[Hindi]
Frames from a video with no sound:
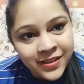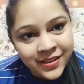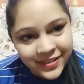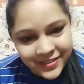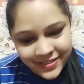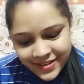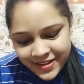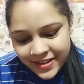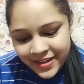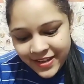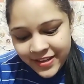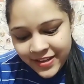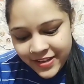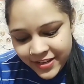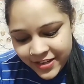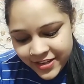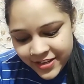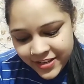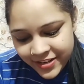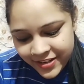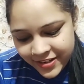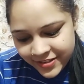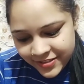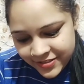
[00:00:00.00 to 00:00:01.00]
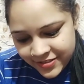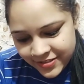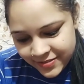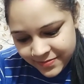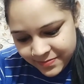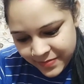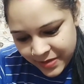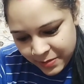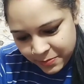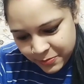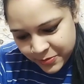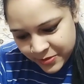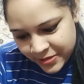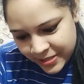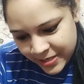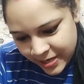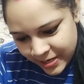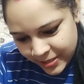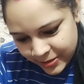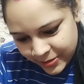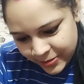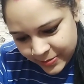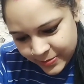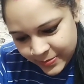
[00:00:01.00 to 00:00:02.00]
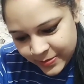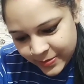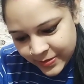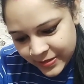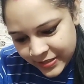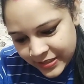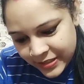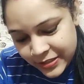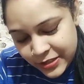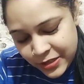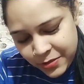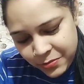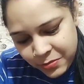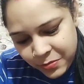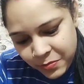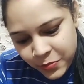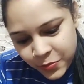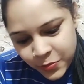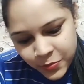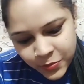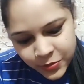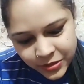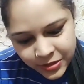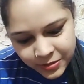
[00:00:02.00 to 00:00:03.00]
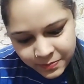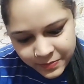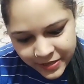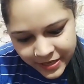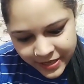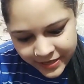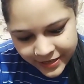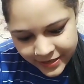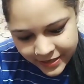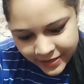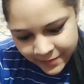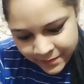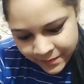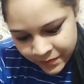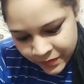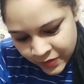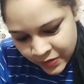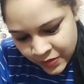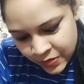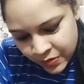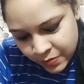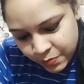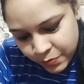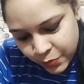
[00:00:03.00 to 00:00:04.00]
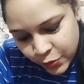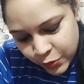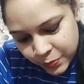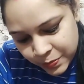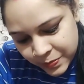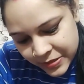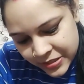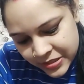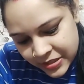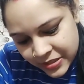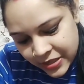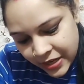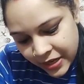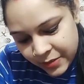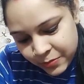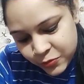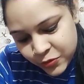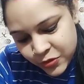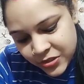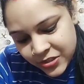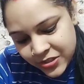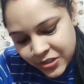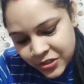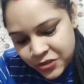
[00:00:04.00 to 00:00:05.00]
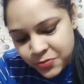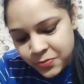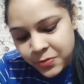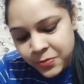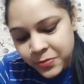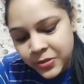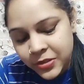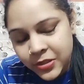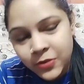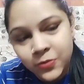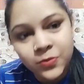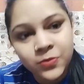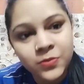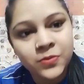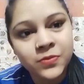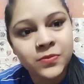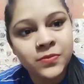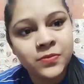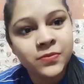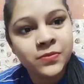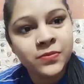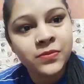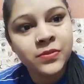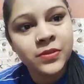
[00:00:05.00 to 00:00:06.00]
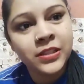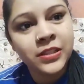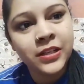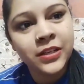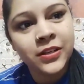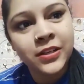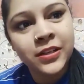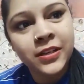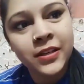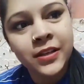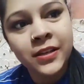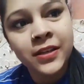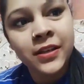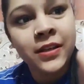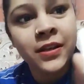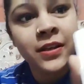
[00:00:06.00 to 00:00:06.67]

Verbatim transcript: ये है ईयर रिंग्स मैं आपको दिखाती हूँ खोल के ये भी बहुत ही प्यारे हैं बहुत पसंद आए मुझे सच में बताऊँ ये देखिए